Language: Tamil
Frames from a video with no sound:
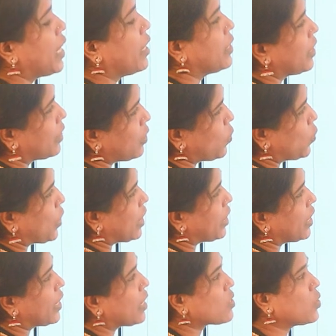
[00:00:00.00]
அயான்
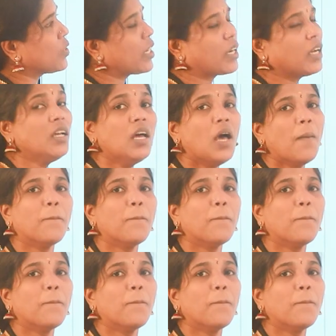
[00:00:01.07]
இருக்கக்கூடியதாக என்ன சொல்கிறாங்க